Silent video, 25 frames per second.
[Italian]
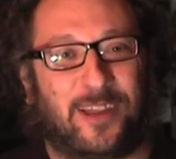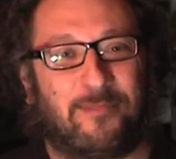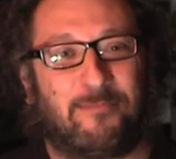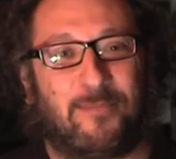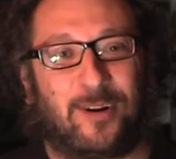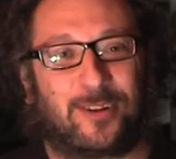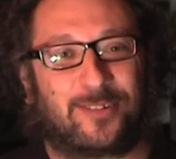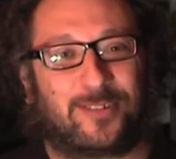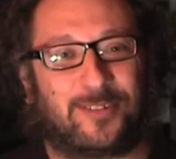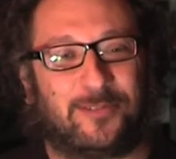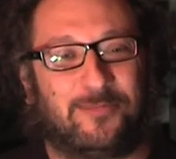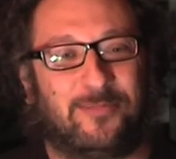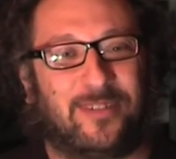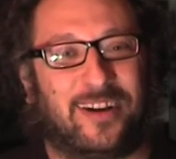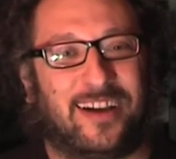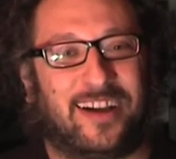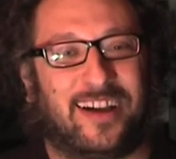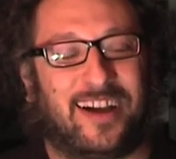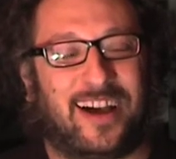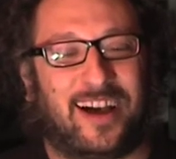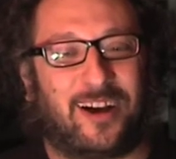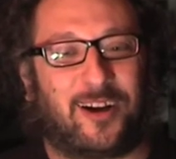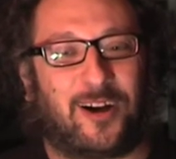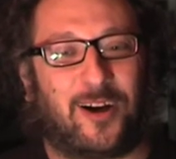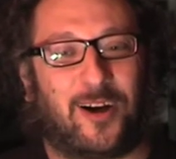Bottom
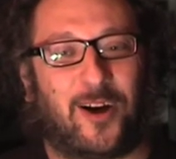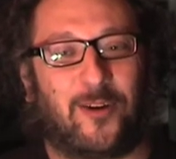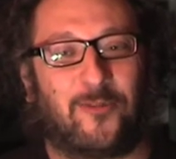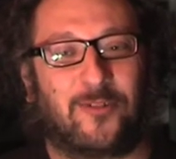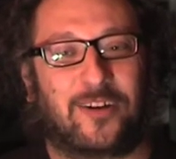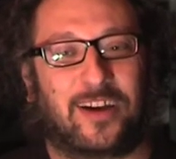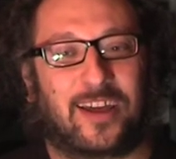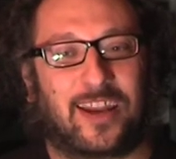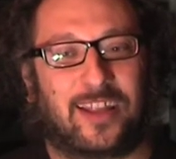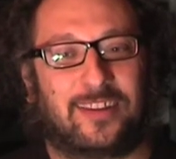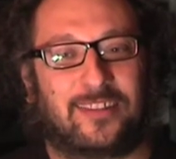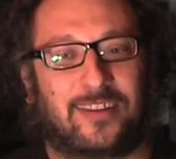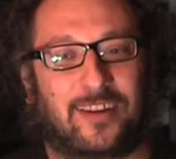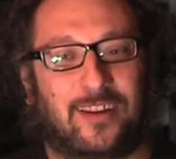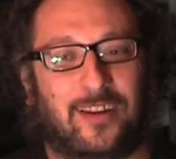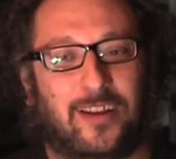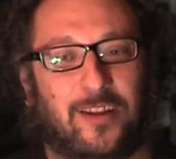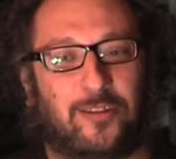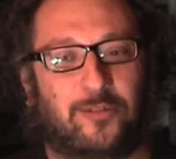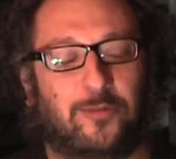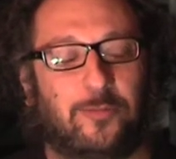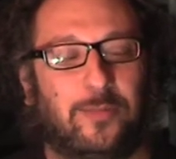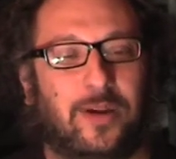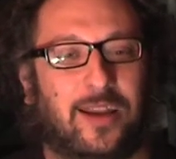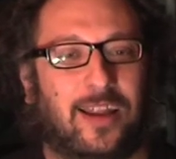ha, un carattere
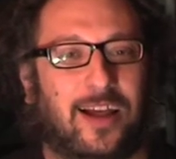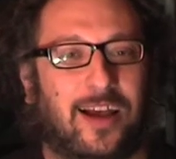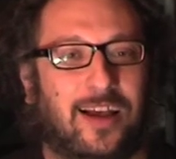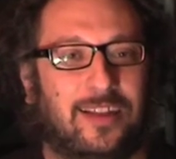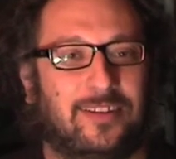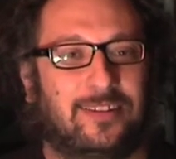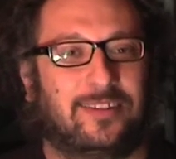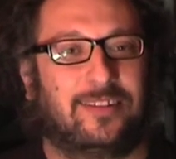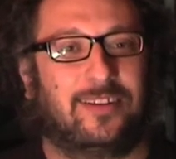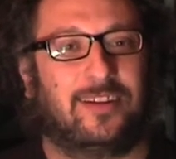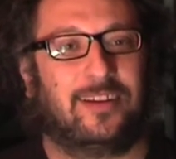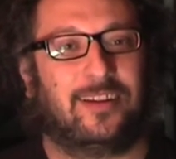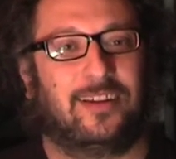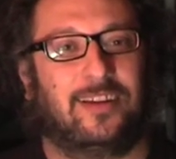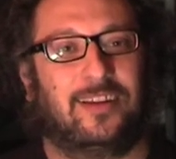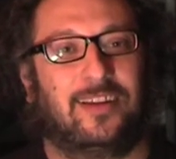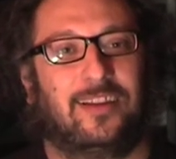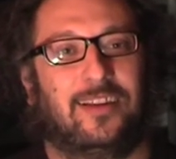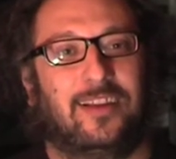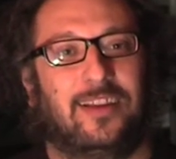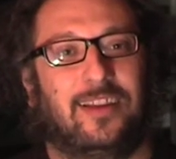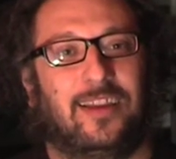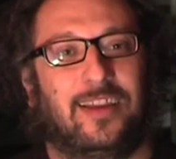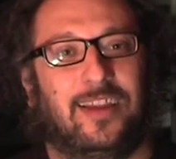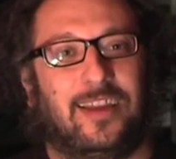esuberante
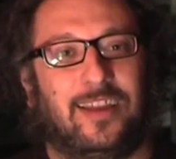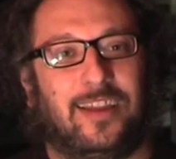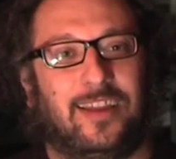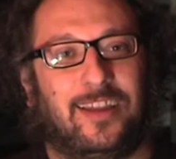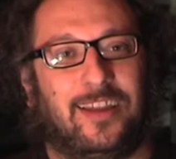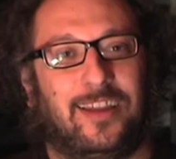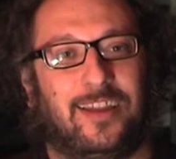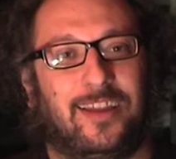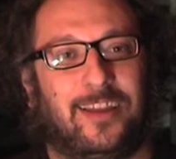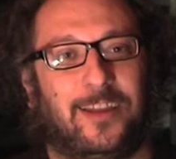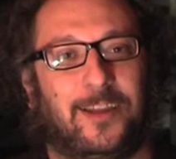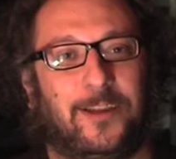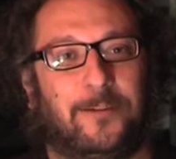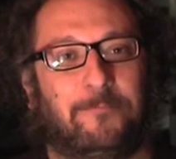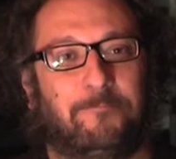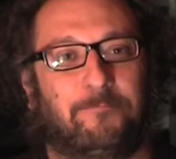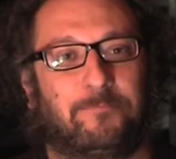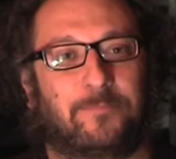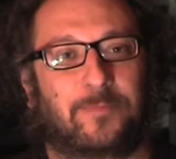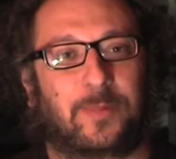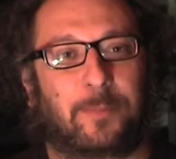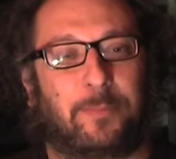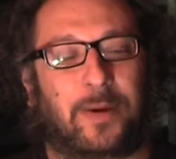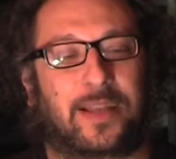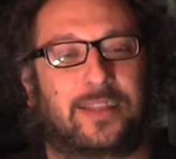e
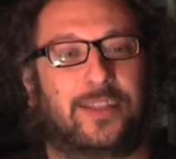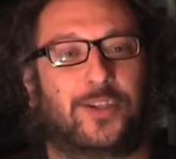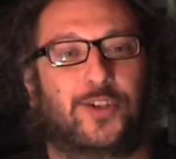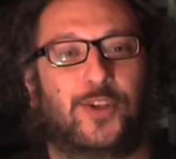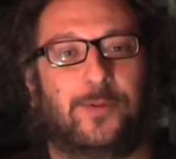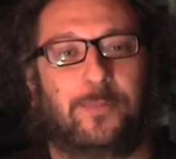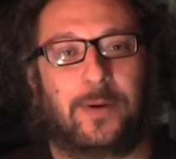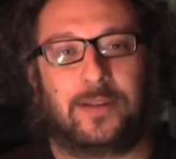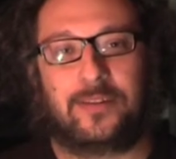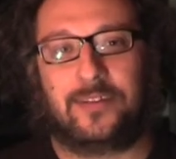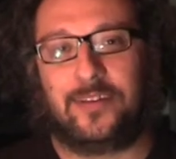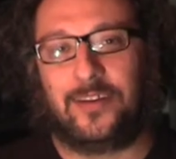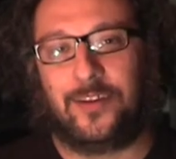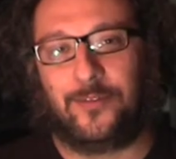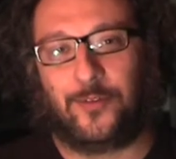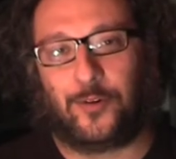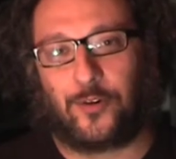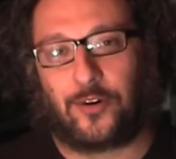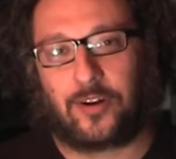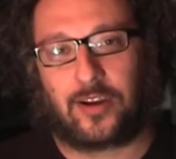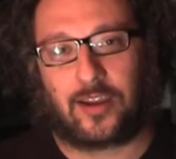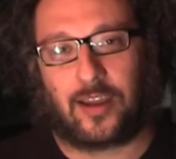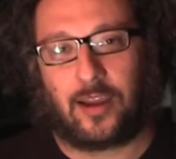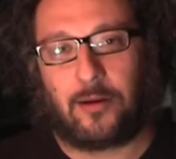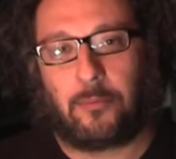partecipativo,
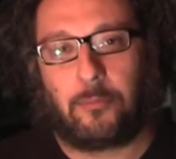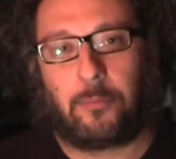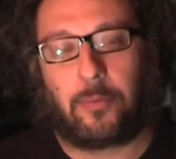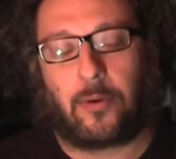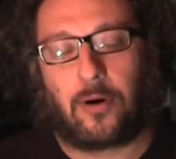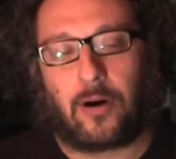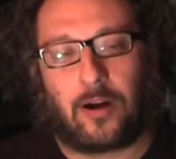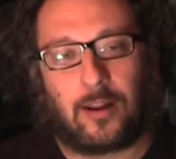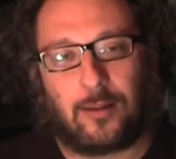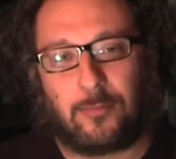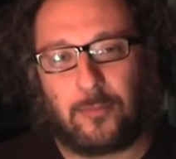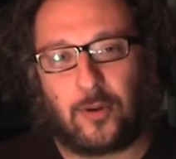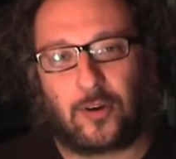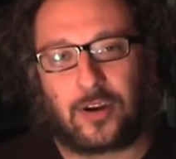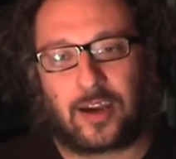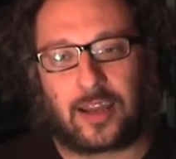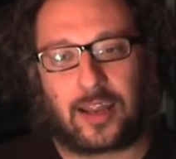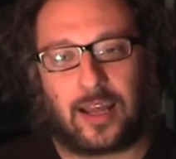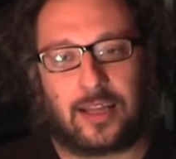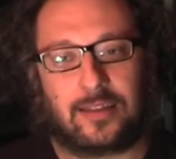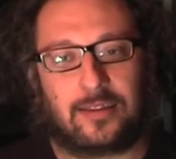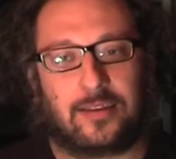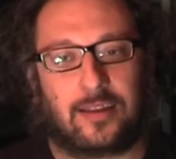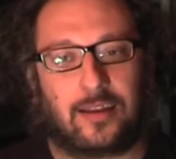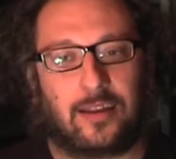che è un po' il mio
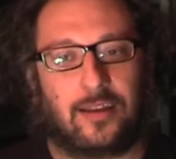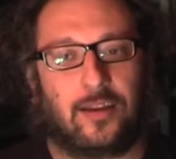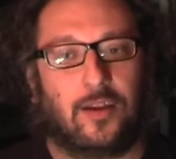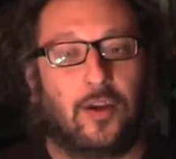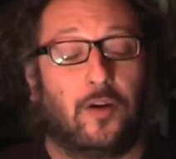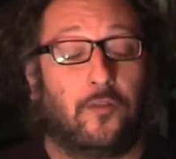carattere.